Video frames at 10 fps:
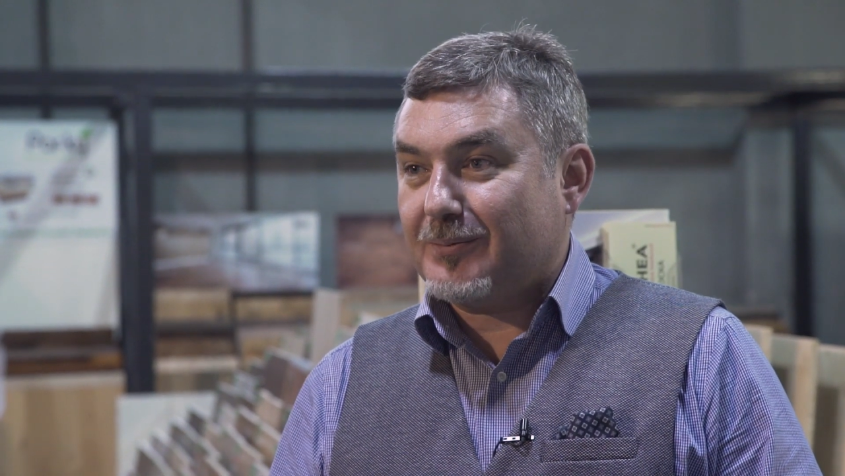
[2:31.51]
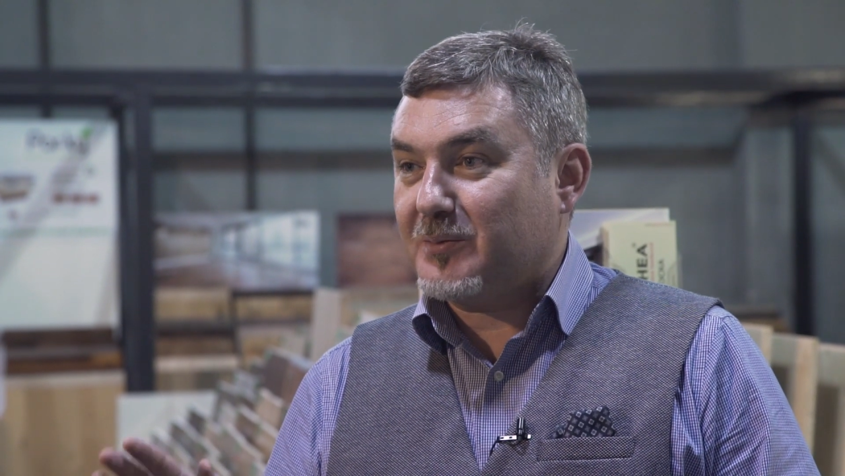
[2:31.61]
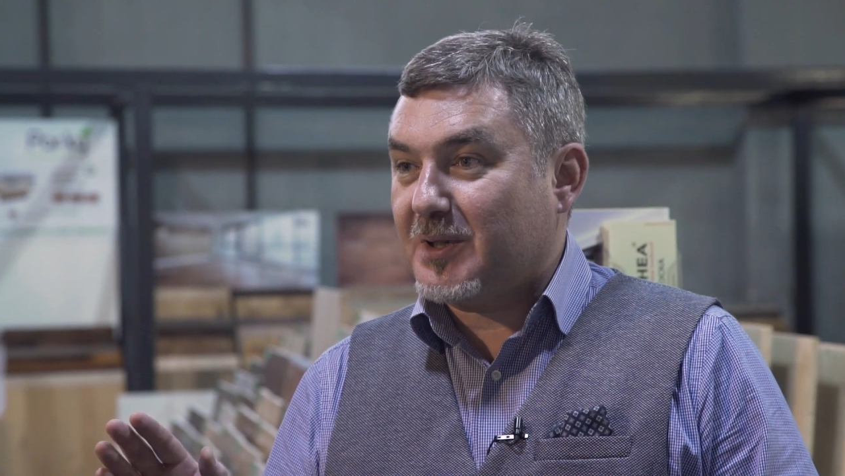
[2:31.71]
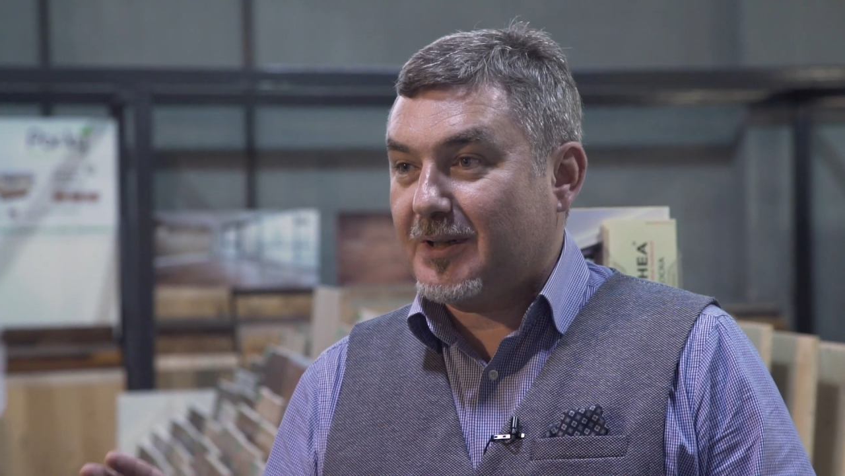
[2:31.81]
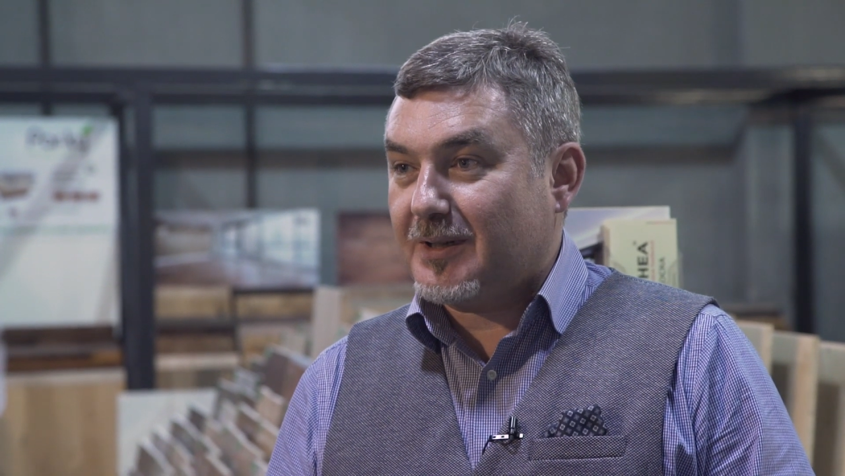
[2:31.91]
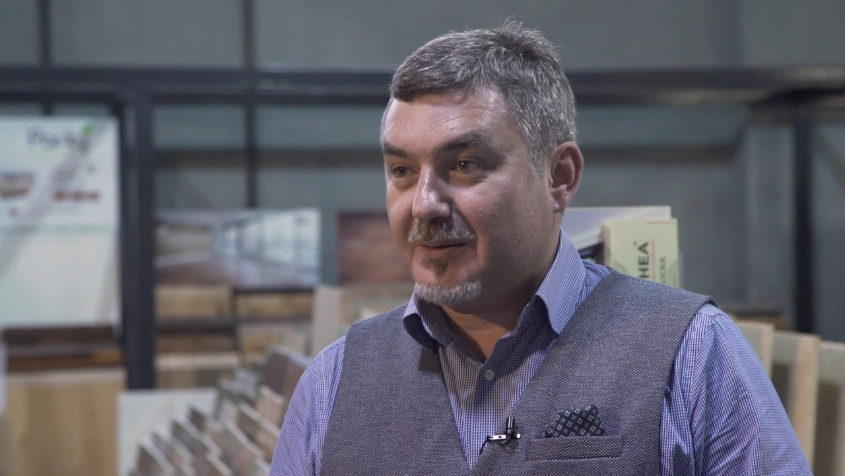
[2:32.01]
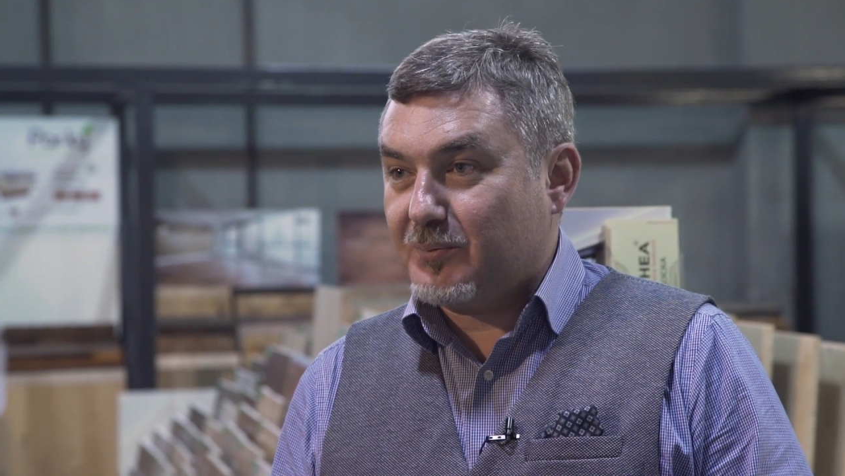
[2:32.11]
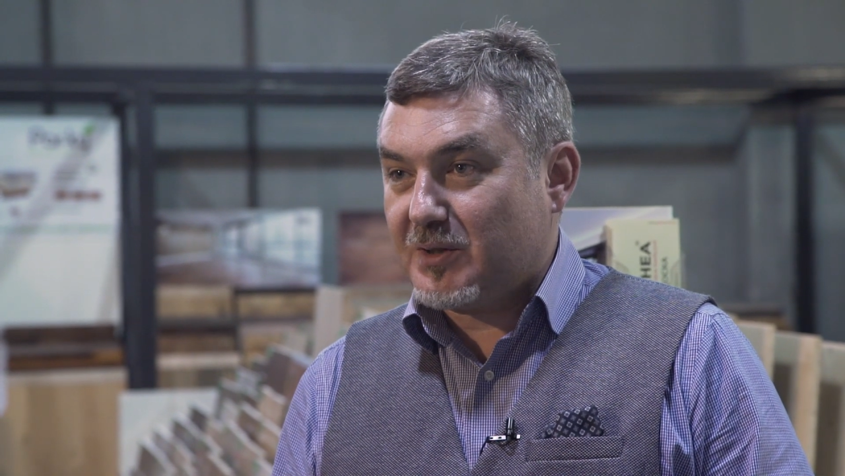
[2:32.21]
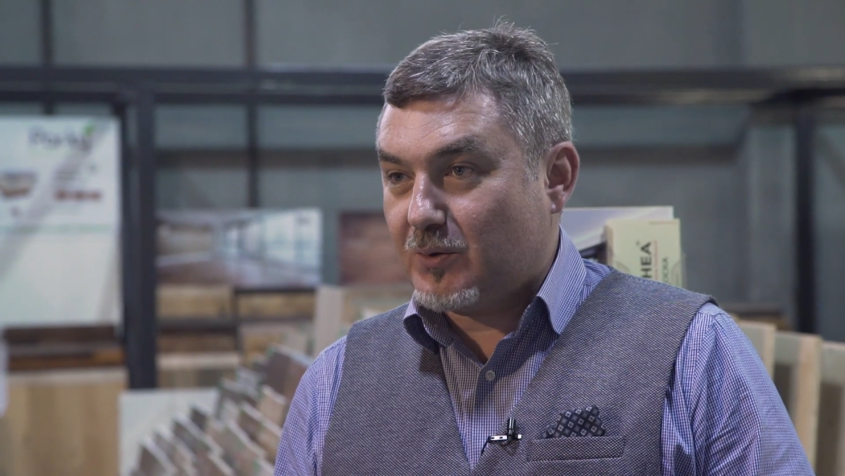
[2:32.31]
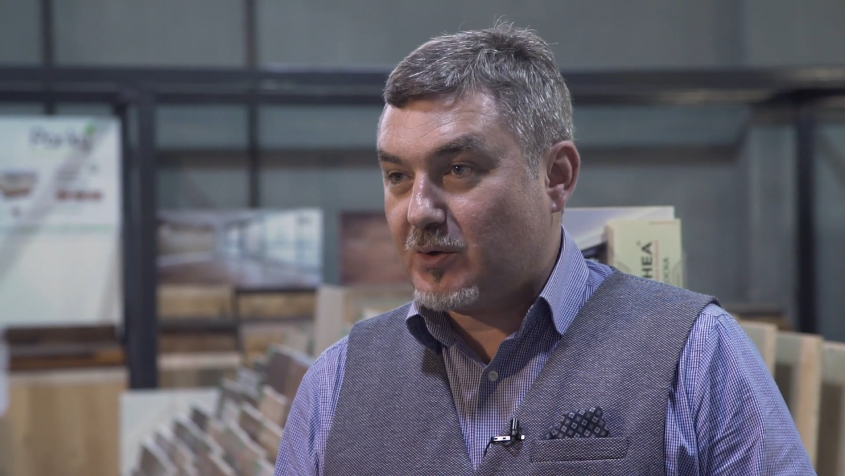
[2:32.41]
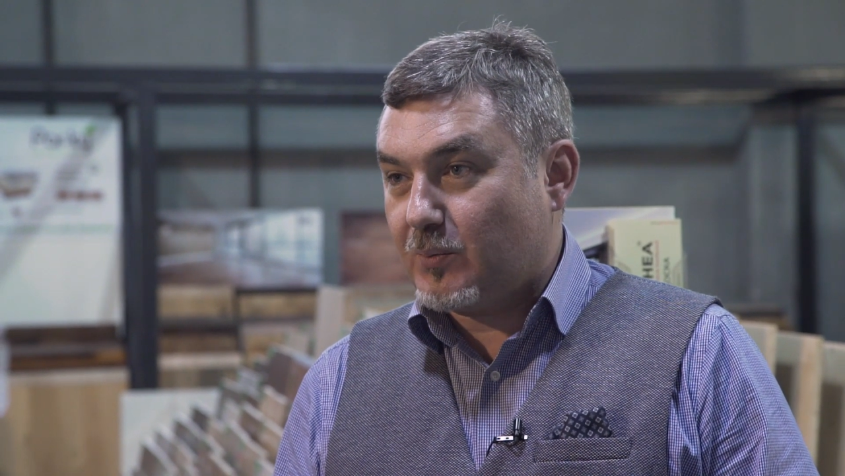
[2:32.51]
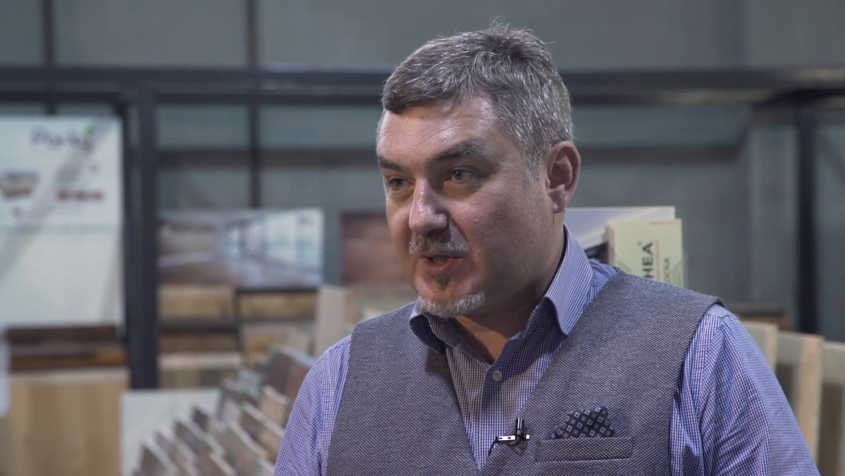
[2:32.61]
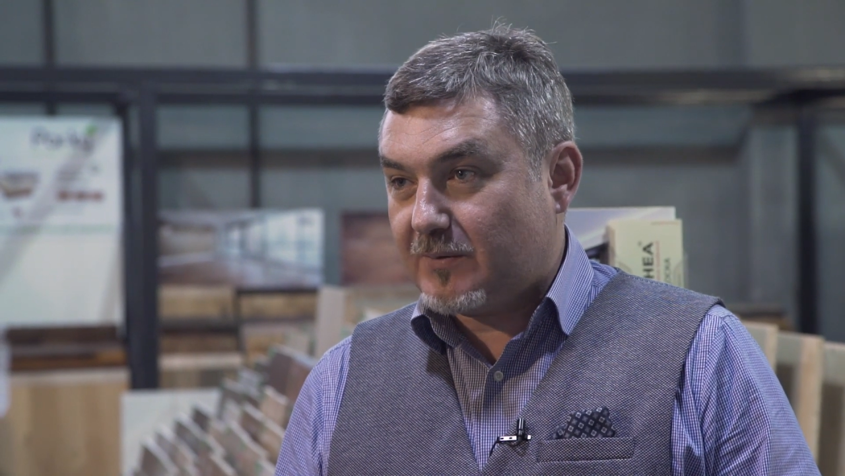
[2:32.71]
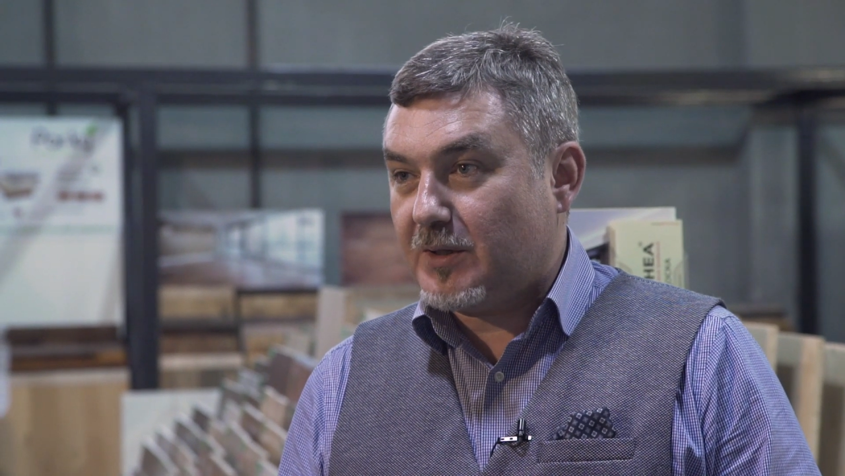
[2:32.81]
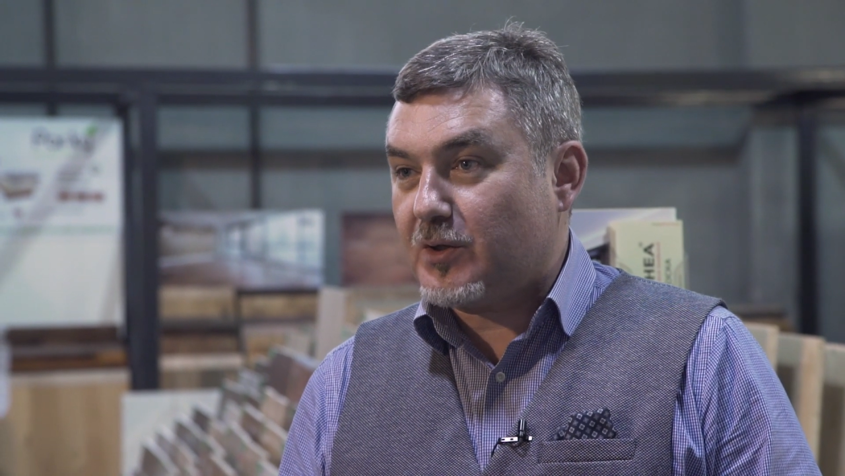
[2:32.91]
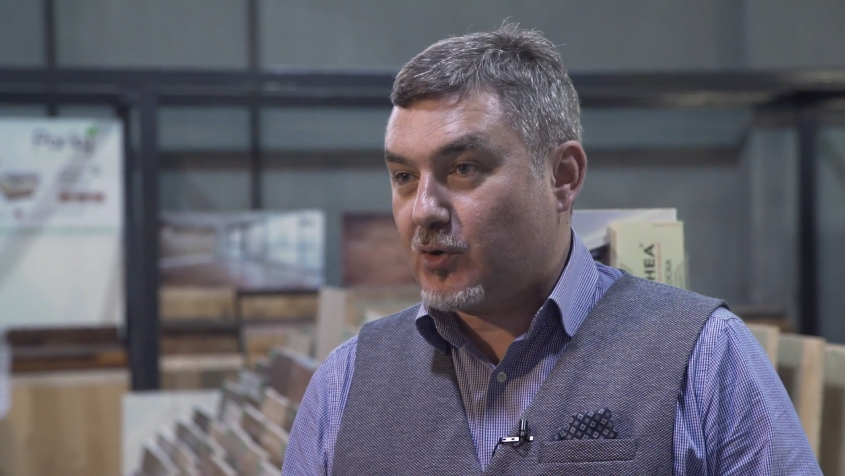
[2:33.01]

а, без доступа света,